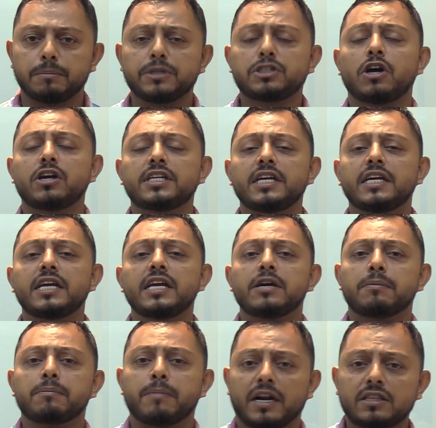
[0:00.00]
বিষয়টি
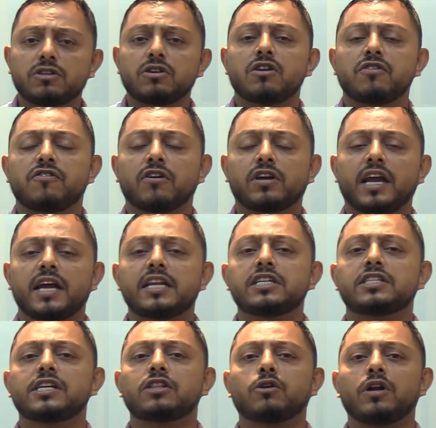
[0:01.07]
বার্তা টোয়েন্টি ফোরকে
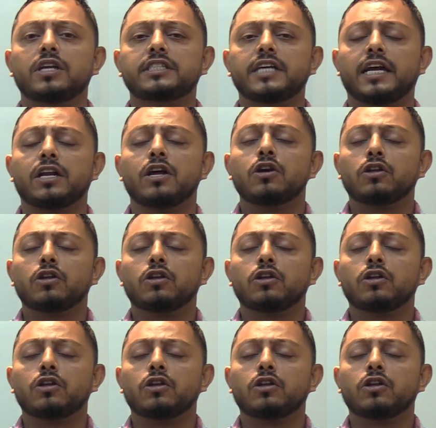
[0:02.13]
নিশ্চিত করেছেন